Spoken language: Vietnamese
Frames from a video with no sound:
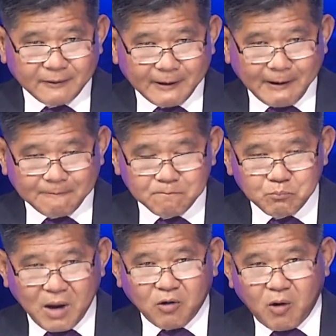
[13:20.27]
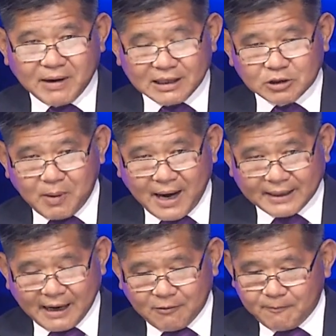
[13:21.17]
thấy không? Bao gồm các tiểu
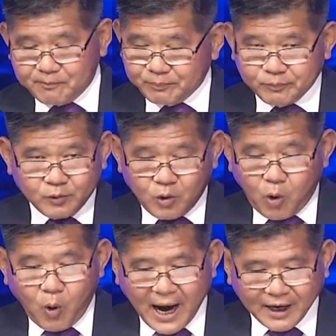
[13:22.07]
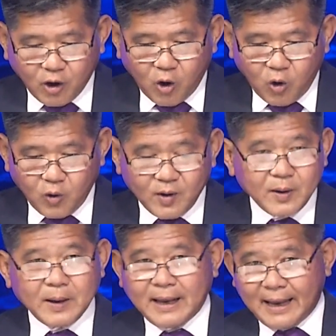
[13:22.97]
bang nào? Ohio,
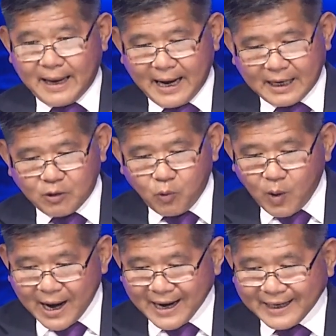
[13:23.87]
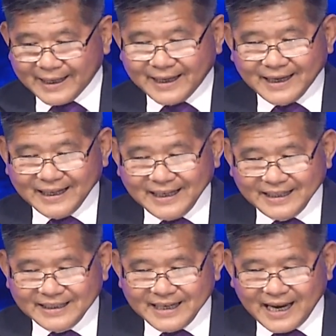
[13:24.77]
Iowa,
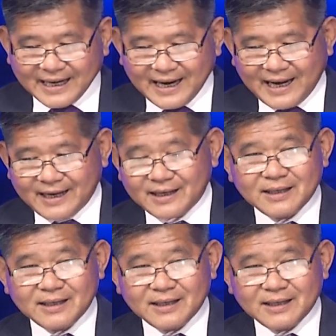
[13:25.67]
Indiana,